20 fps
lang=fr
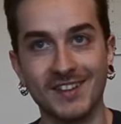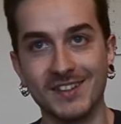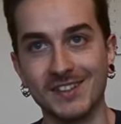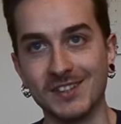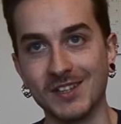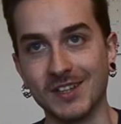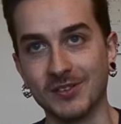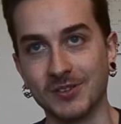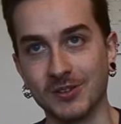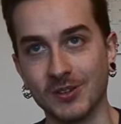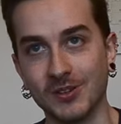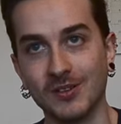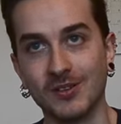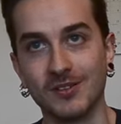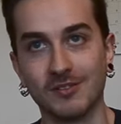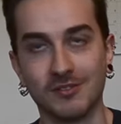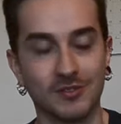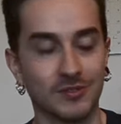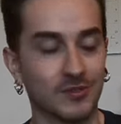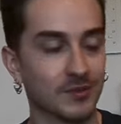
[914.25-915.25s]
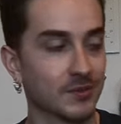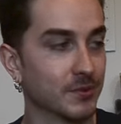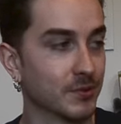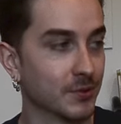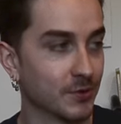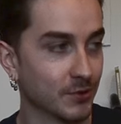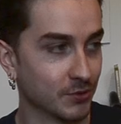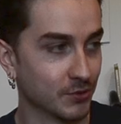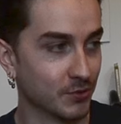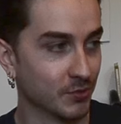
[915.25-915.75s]
j'attends,
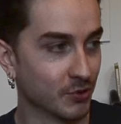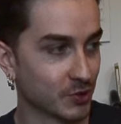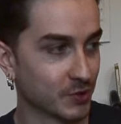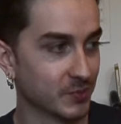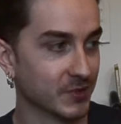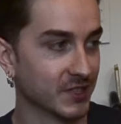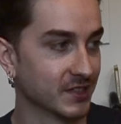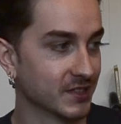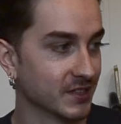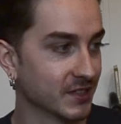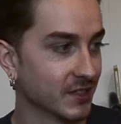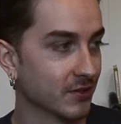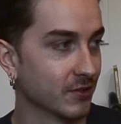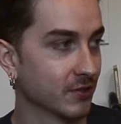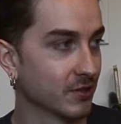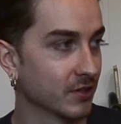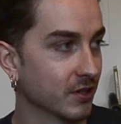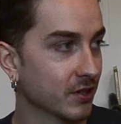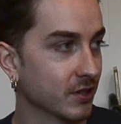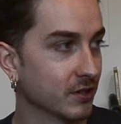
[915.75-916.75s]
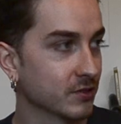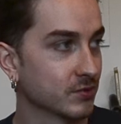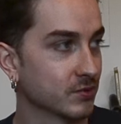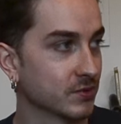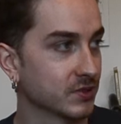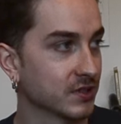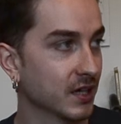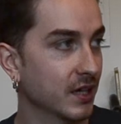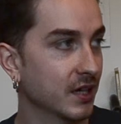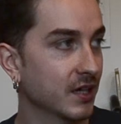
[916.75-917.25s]
je, mange mixé encore tout
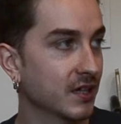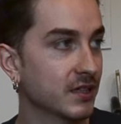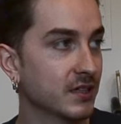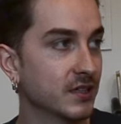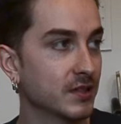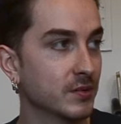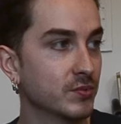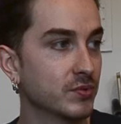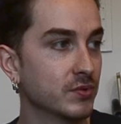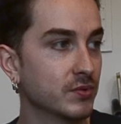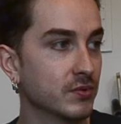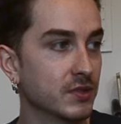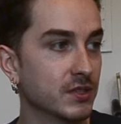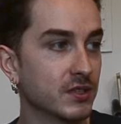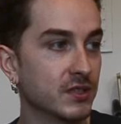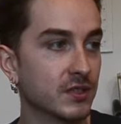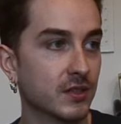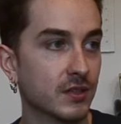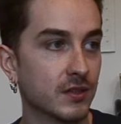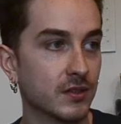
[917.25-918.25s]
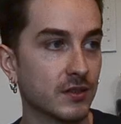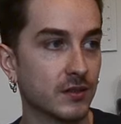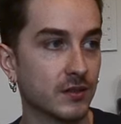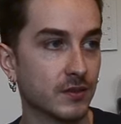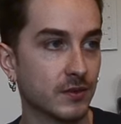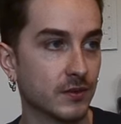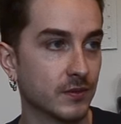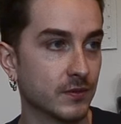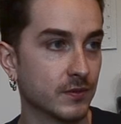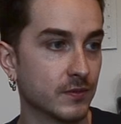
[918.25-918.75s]
ça et puis
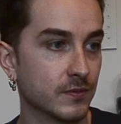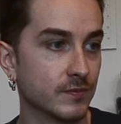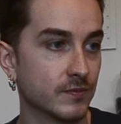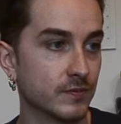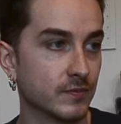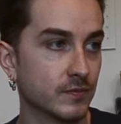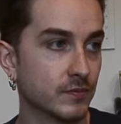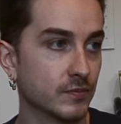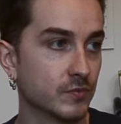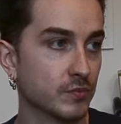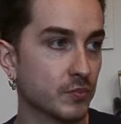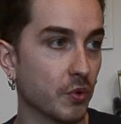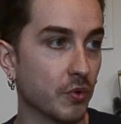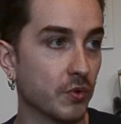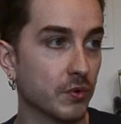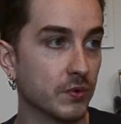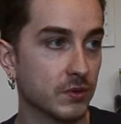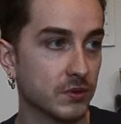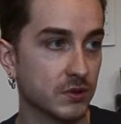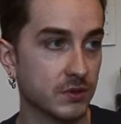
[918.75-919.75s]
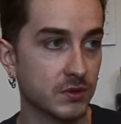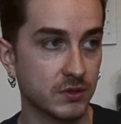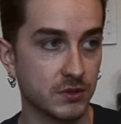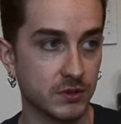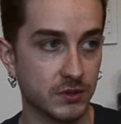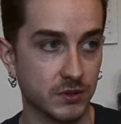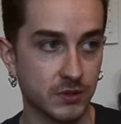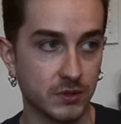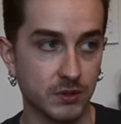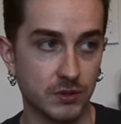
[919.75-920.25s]
bon
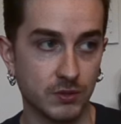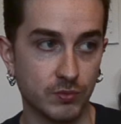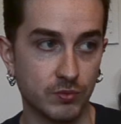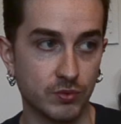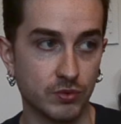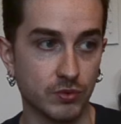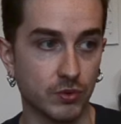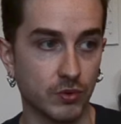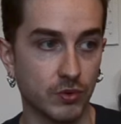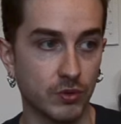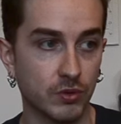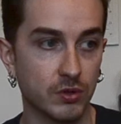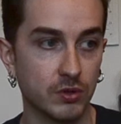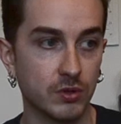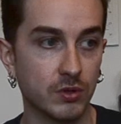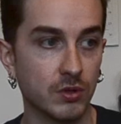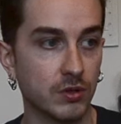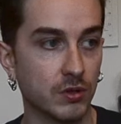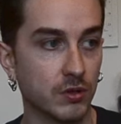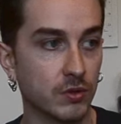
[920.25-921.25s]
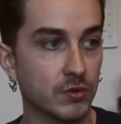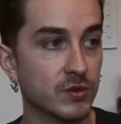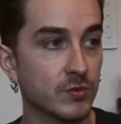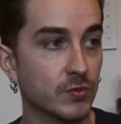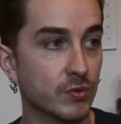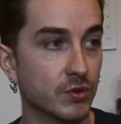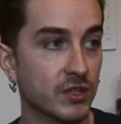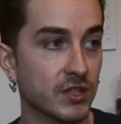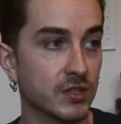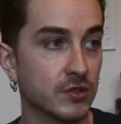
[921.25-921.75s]
pour eux au
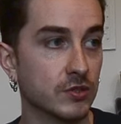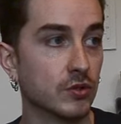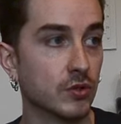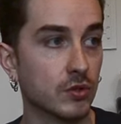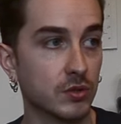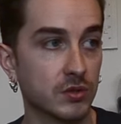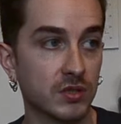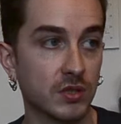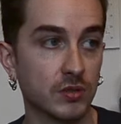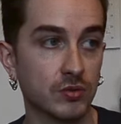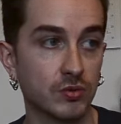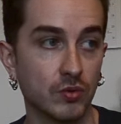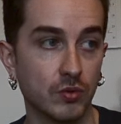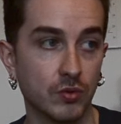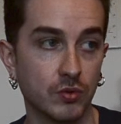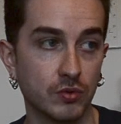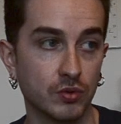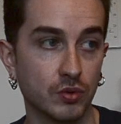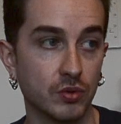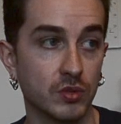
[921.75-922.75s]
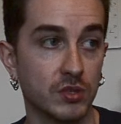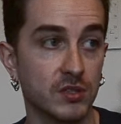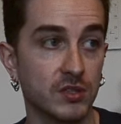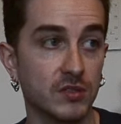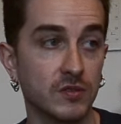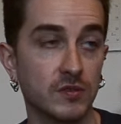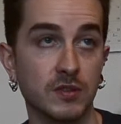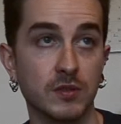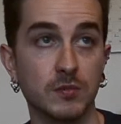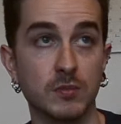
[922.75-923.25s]
niveau des os ça se
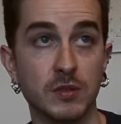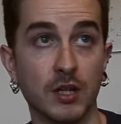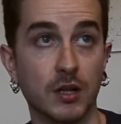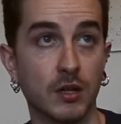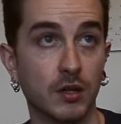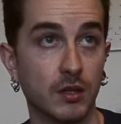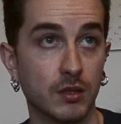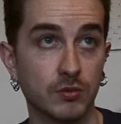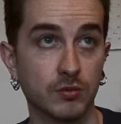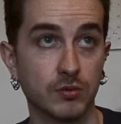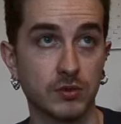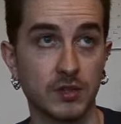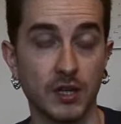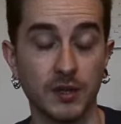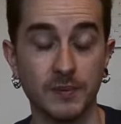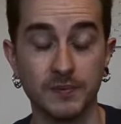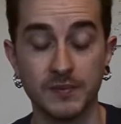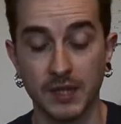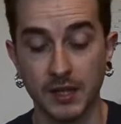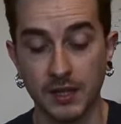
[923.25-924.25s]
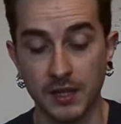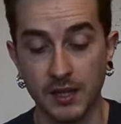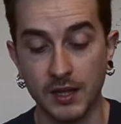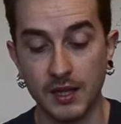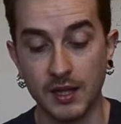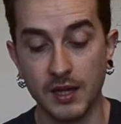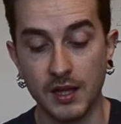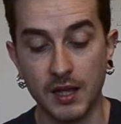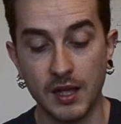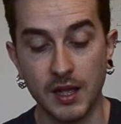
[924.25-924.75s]
solidifie bien tout ça
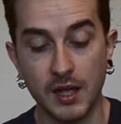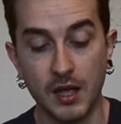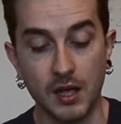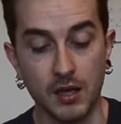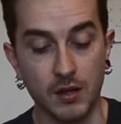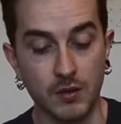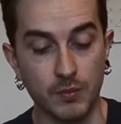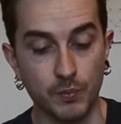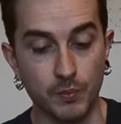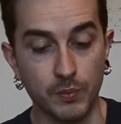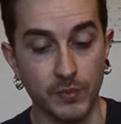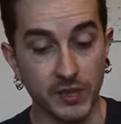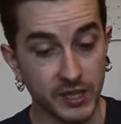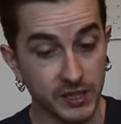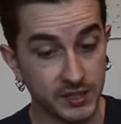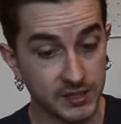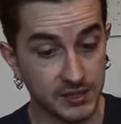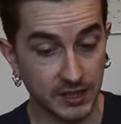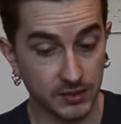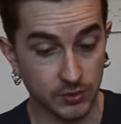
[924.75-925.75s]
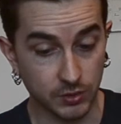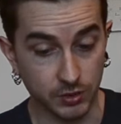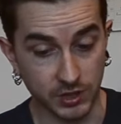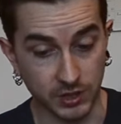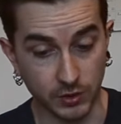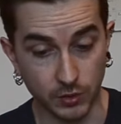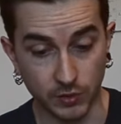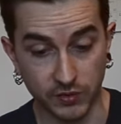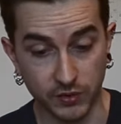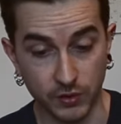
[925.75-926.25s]
mais ça ne
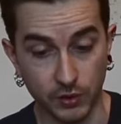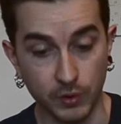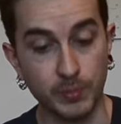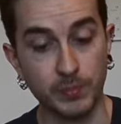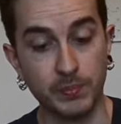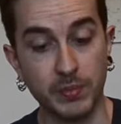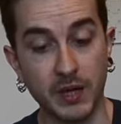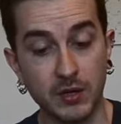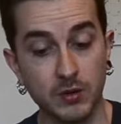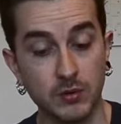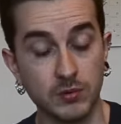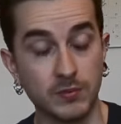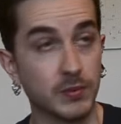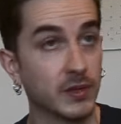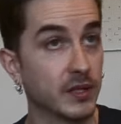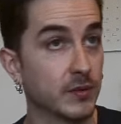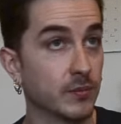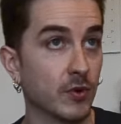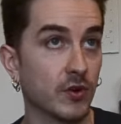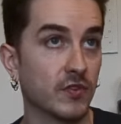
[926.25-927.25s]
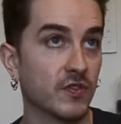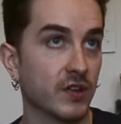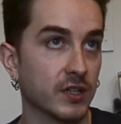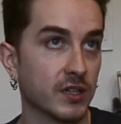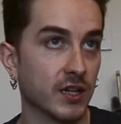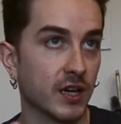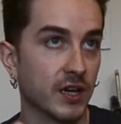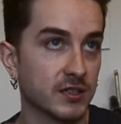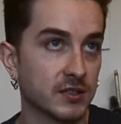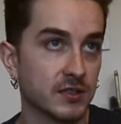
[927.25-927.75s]
dégonfle pas complètement. Enfin,
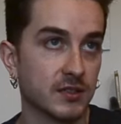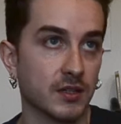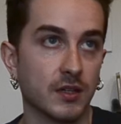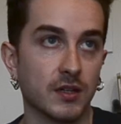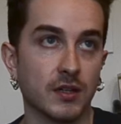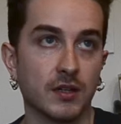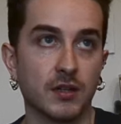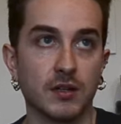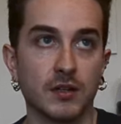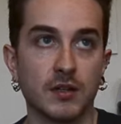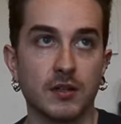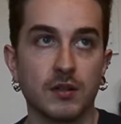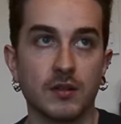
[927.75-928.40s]
il reste un,